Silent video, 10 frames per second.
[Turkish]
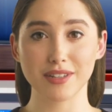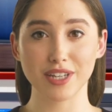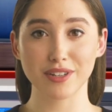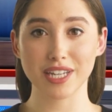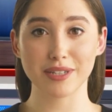ve
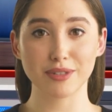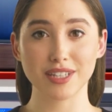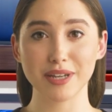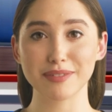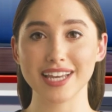öğrenim
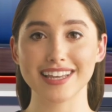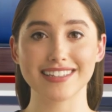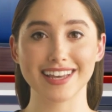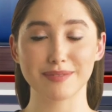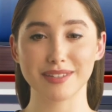ücretlerinin
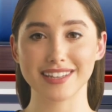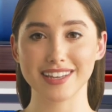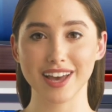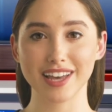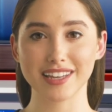tespitine
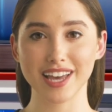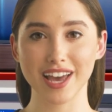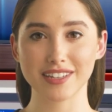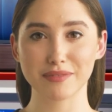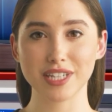dair kararda